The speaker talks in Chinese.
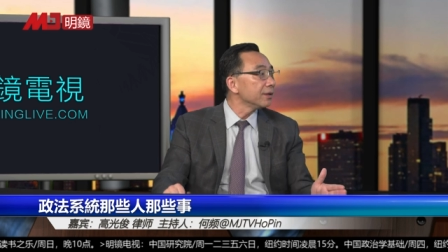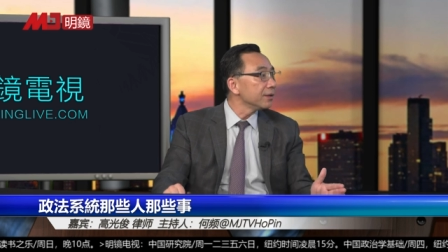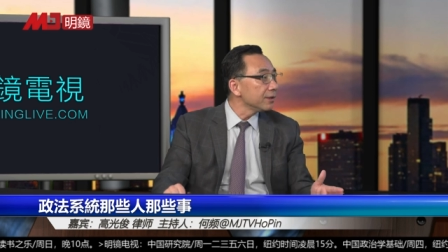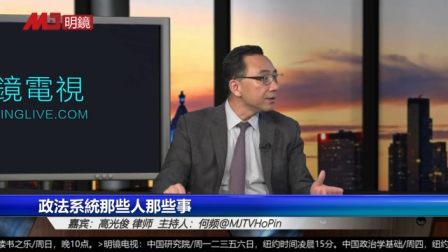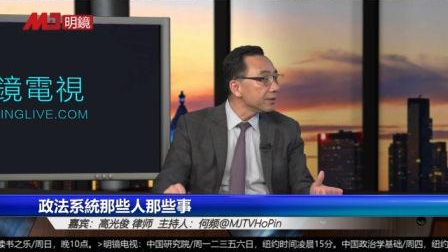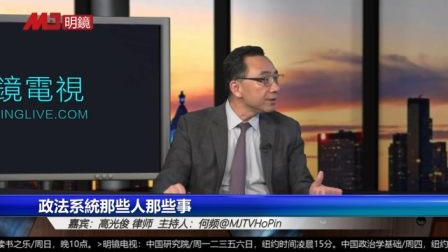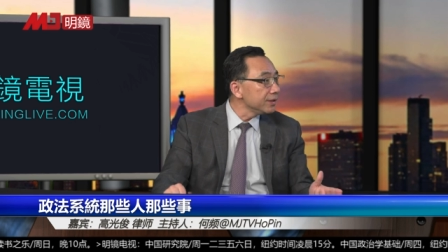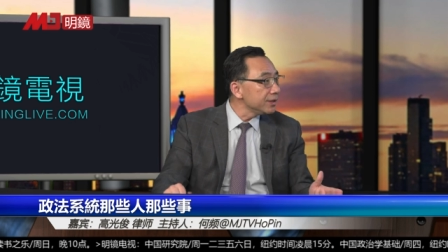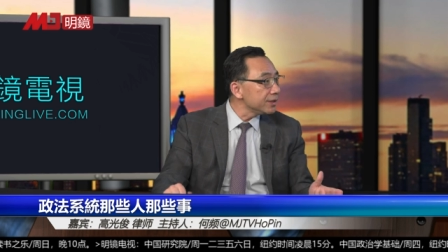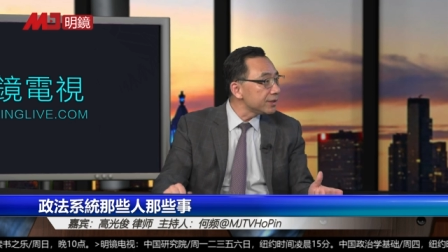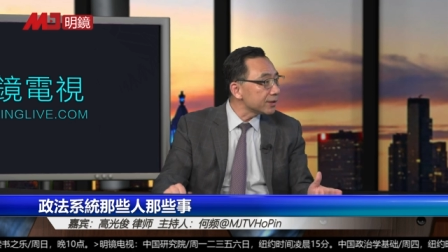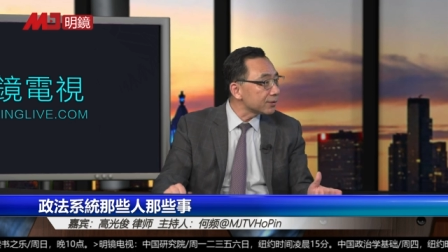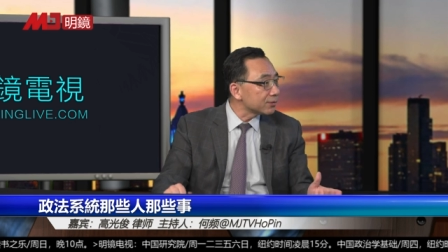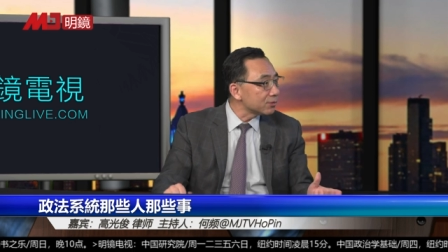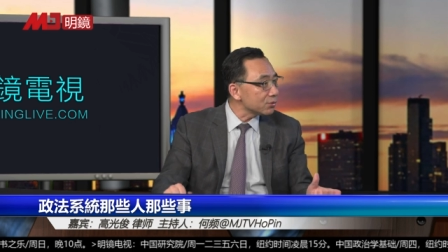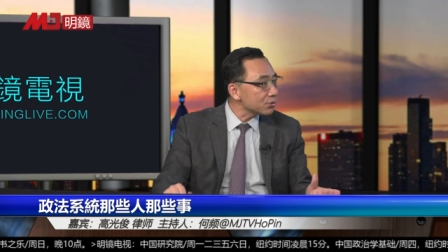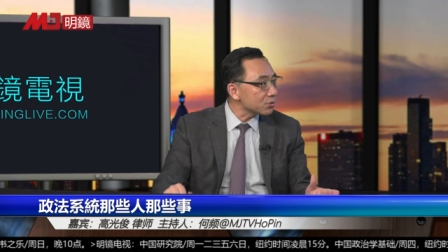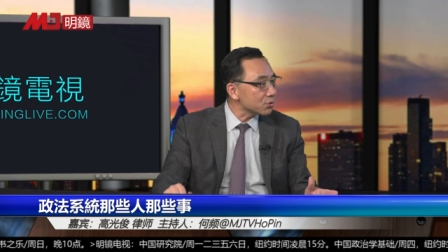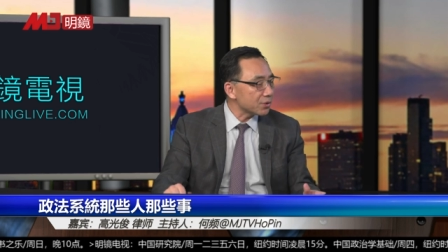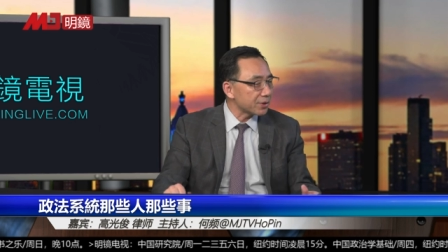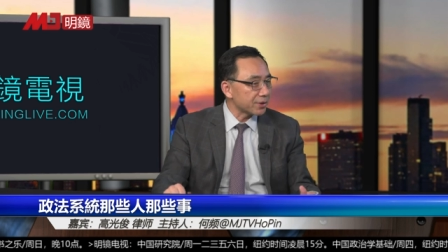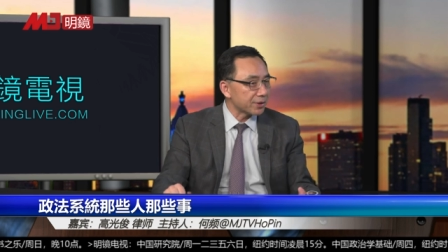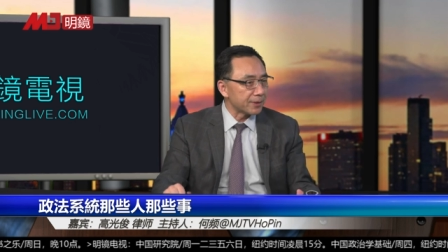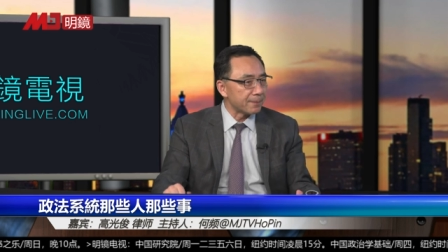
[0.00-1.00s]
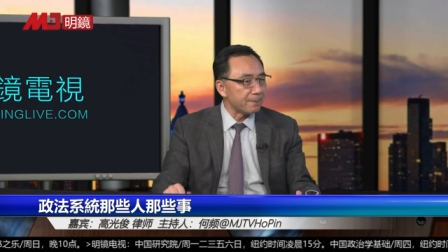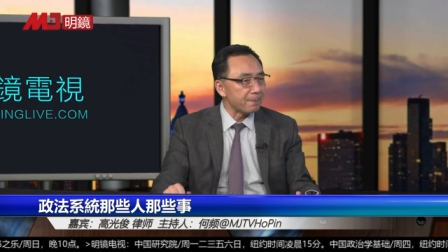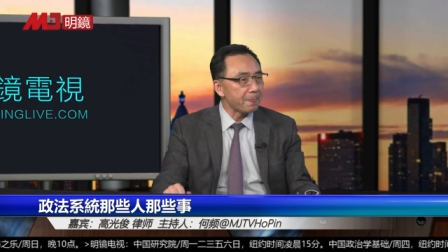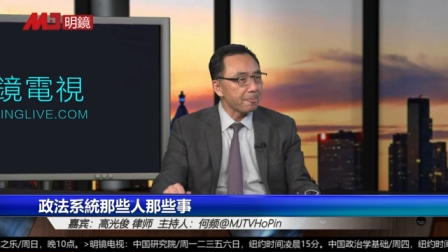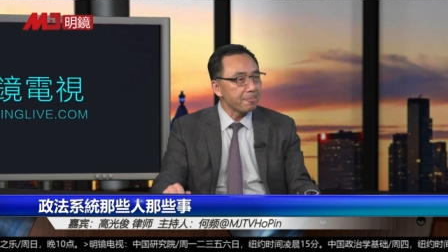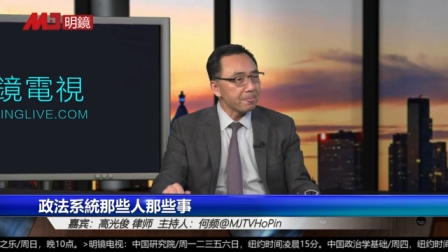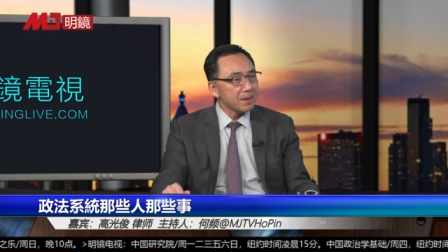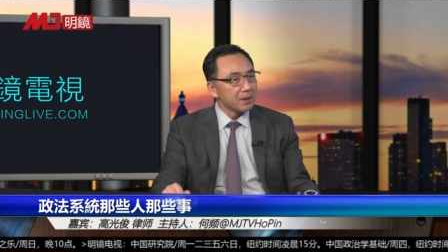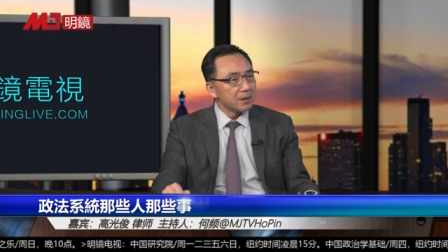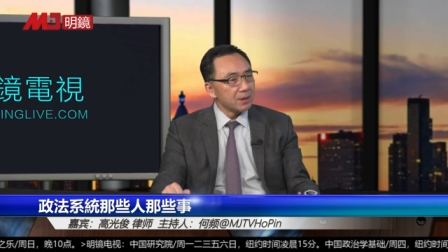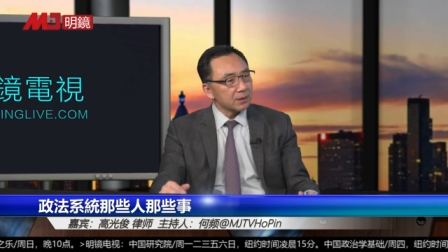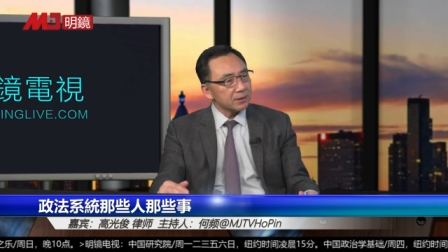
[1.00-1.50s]
一起工作的人，
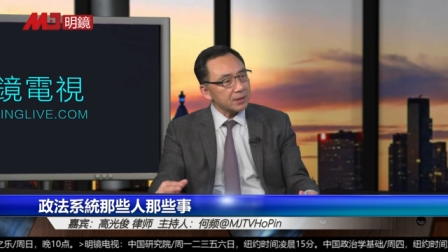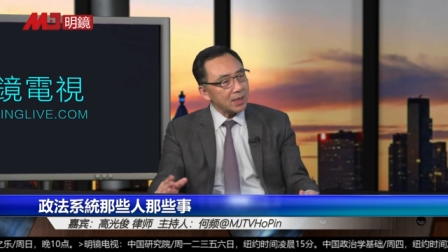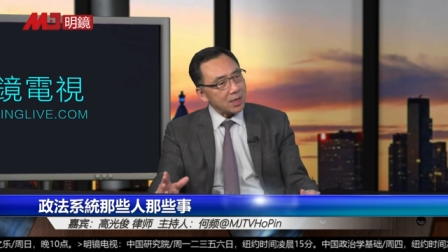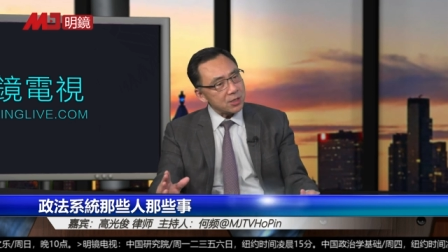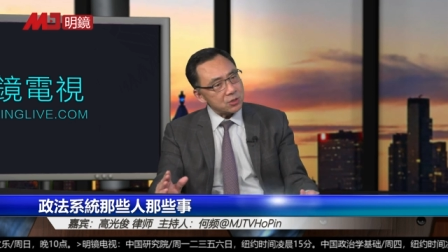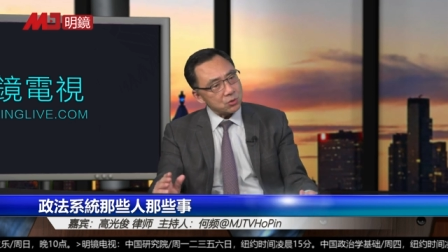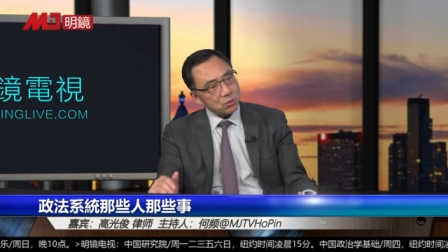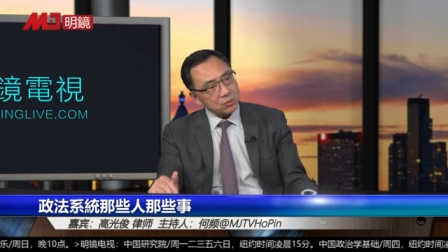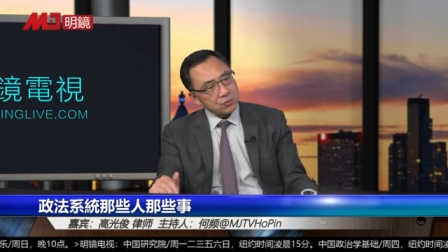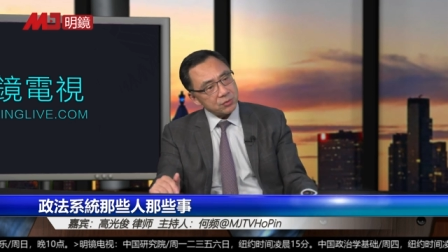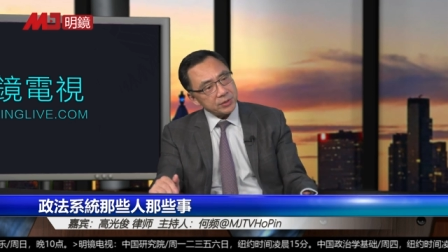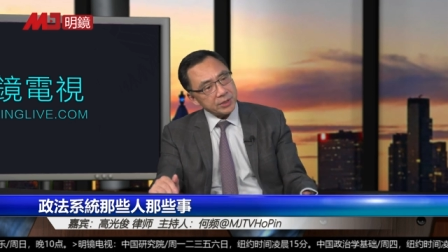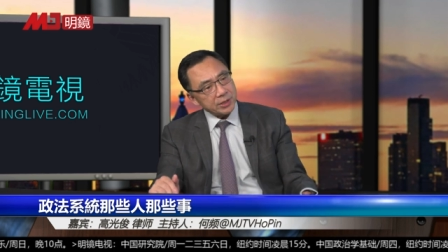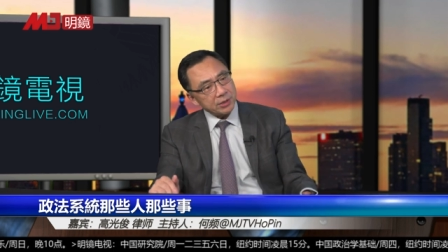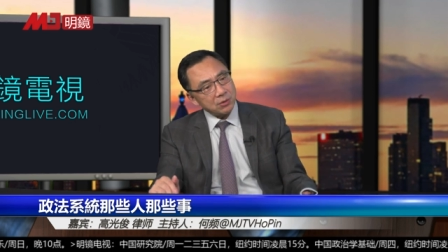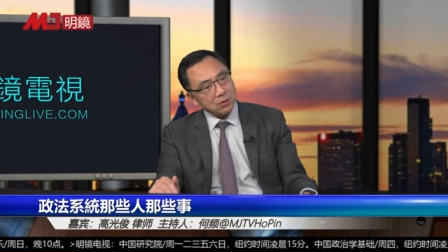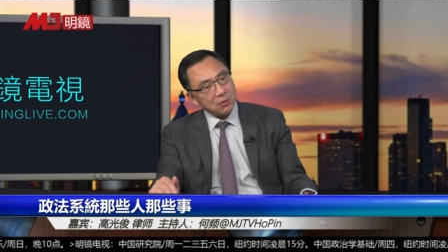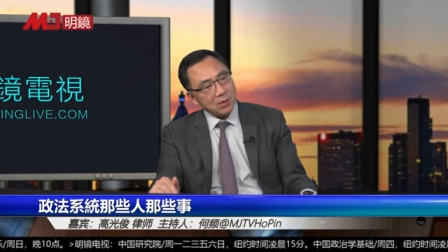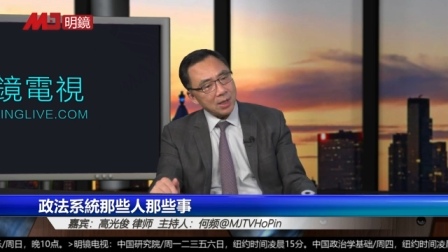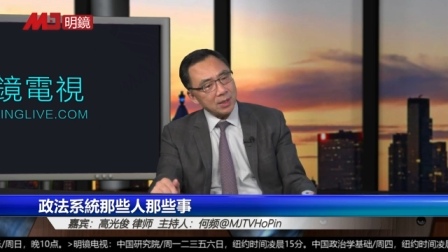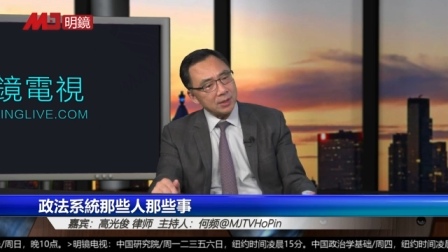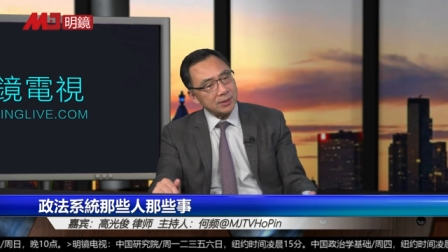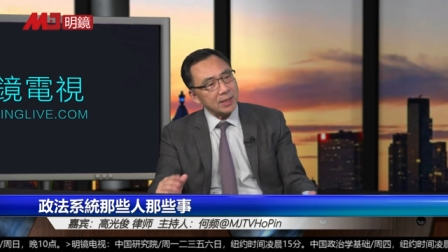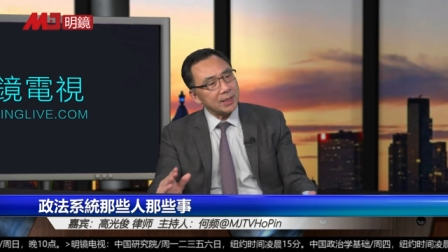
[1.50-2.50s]
他说出这个话来，